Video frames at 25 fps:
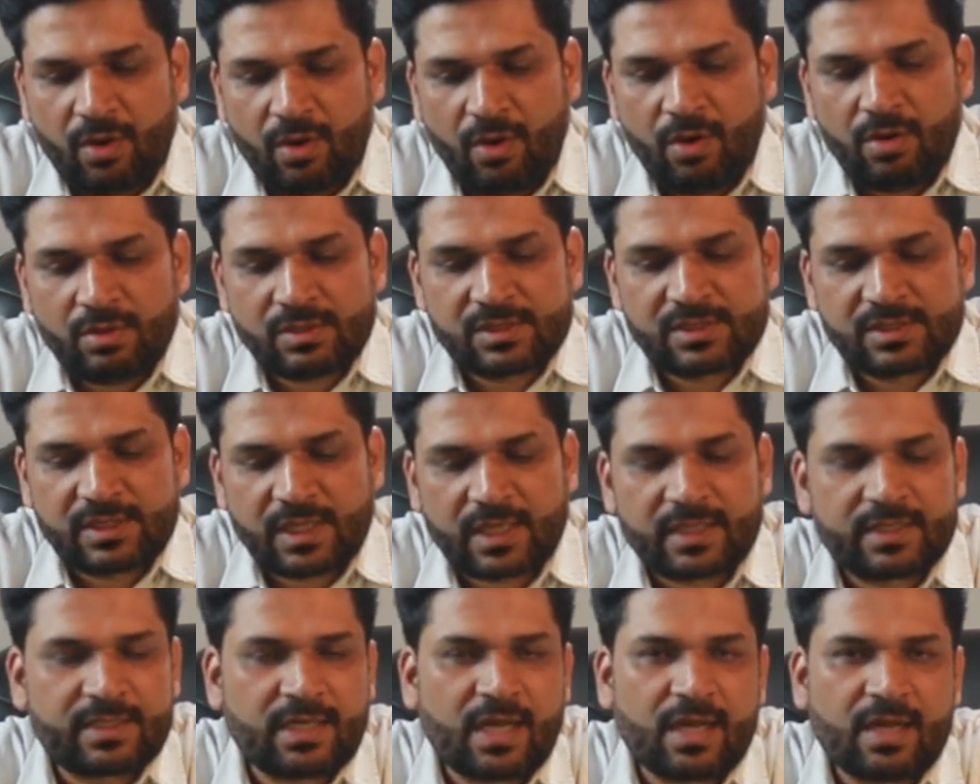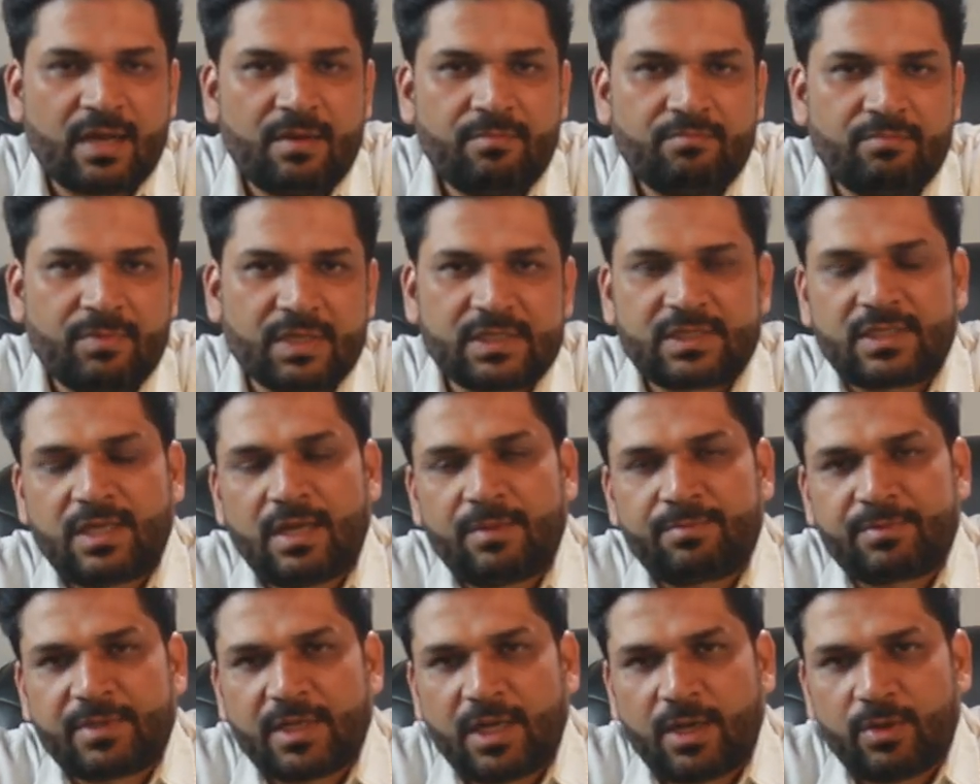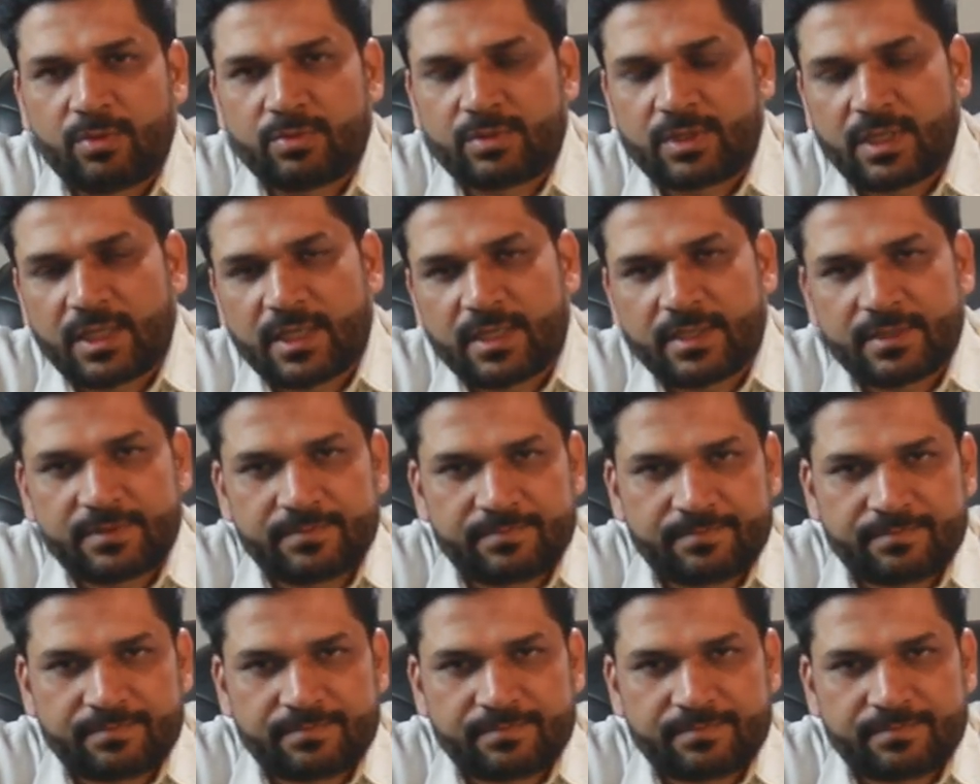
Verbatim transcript: और सकटा का मतलब क्या होता है